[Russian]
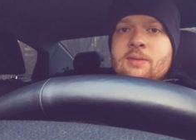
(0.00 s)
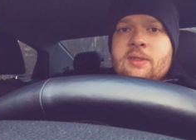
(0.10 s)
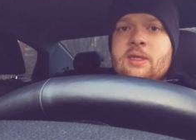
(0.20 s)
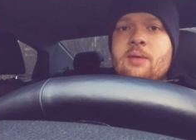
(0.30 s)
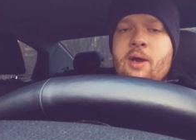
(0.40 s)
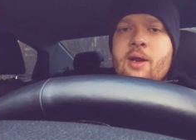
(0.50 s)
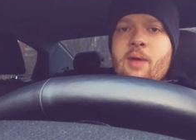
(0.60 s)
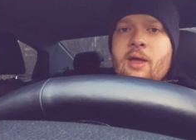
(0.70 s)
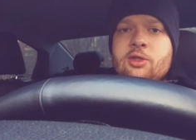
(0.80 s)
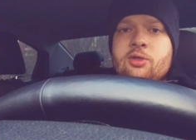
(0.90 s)
Спасибо,
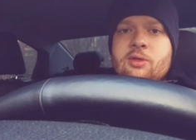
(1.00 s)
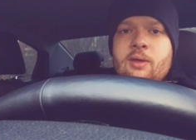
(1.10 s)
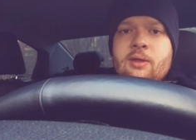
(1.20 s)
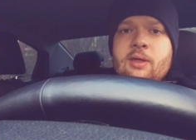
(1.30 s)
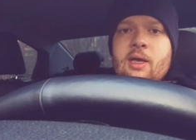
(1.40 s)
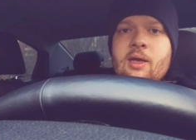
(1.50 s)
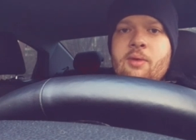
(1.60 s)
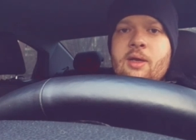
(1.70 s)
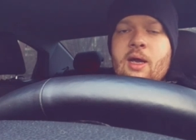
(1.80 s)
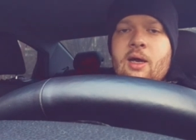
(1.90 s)
ребята, что
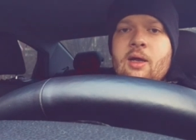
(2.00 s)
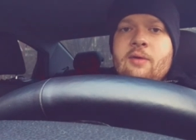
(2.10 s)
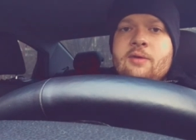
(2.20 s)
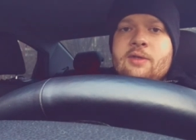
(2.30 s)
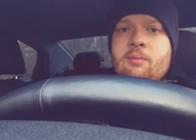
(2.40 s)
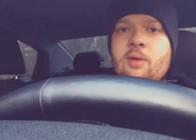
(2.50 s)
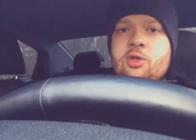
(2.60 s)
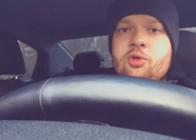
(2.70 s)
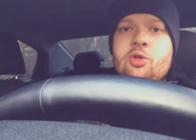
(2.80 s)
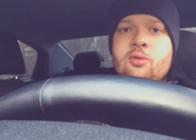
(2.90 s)
смотрели меня. Всем
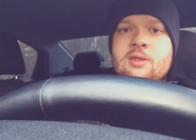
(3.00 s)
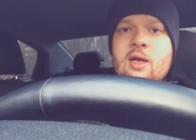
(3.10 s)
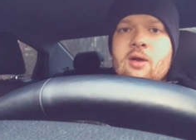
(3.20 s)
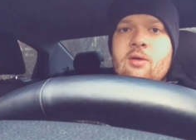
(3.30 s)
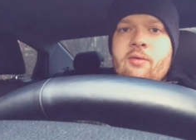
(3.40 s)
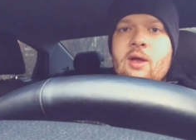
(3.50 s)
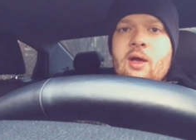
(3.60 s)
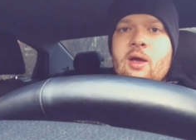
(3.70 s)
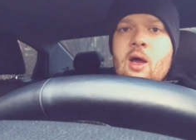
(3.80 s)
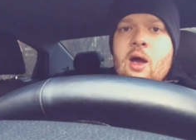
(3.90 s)
большущего
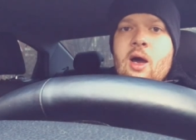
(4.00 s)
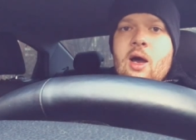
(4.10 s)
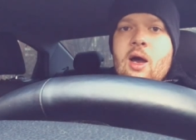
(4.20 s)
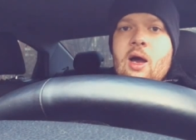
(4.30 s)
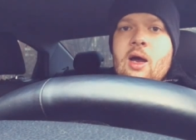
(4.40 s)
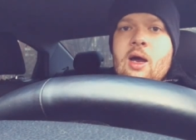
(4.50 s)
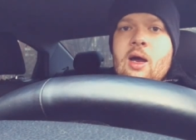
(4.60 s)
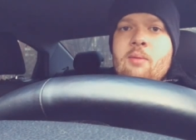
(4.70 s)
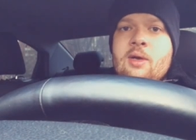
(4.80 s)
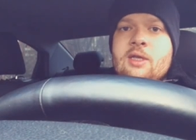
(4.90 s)
здоровья.
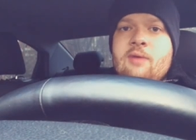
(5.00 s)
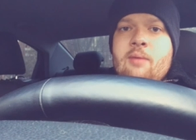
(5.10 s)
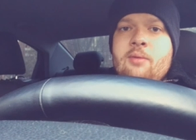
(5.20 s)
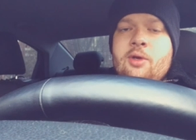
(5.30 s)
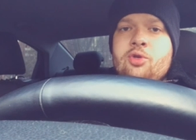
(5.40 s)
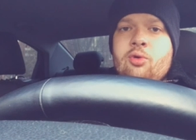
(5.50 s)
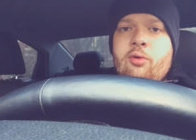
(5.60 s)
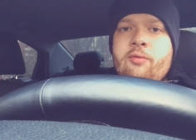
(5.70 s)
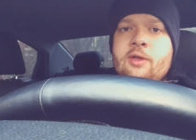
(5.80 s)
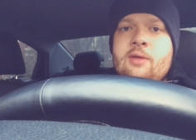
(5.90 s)
А мы с вами еще
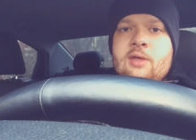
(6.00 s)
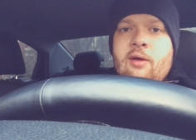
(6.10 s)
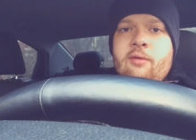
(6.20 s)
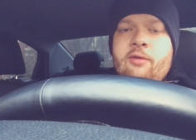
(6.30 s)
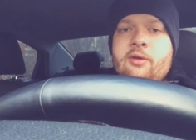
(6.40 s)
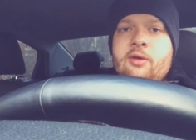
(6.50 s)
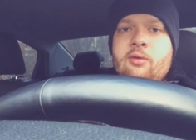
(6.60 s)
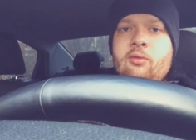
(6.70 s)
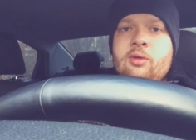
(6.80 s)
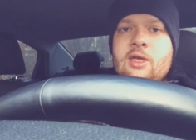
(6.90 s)
увидимся,
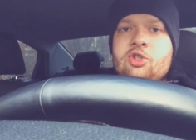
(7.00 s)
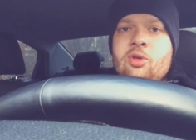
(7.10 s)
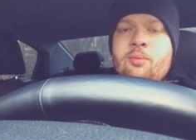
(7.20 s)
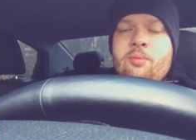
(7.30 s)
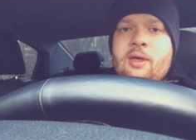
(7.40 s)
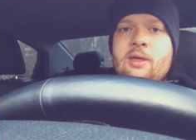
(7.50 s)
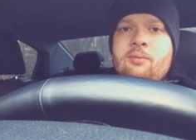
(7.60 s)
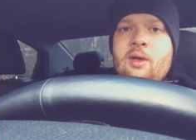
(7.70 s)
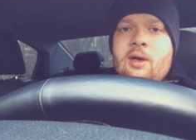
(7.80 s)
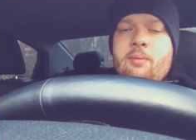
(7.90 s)
ведь у нас
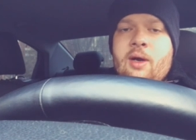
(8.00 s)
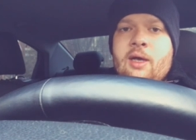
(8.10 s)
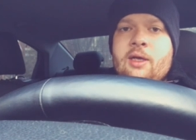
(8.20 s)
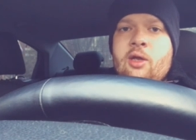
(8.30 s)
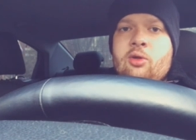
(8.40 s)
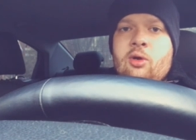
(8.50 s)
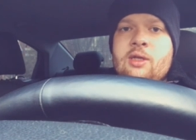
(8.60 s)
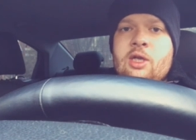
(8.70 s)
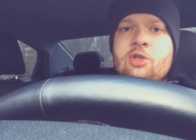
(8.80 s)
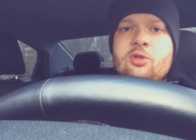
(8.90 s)
чемпионат мира по хоккею
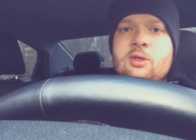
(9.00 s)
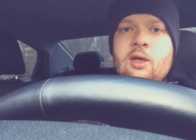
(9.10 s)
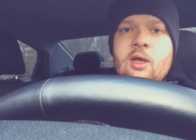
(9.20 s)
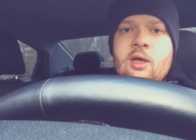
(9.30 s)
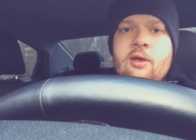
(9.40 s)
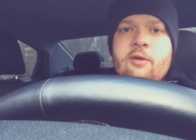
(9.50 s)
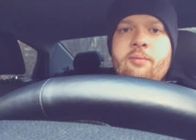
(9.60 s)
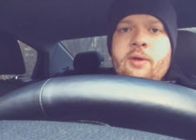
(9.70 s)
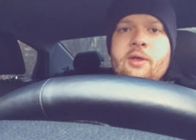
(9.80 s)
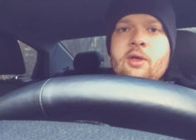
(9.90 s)
только начался, и
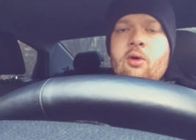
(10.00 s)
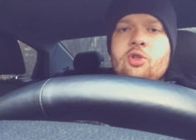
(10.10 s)
впереди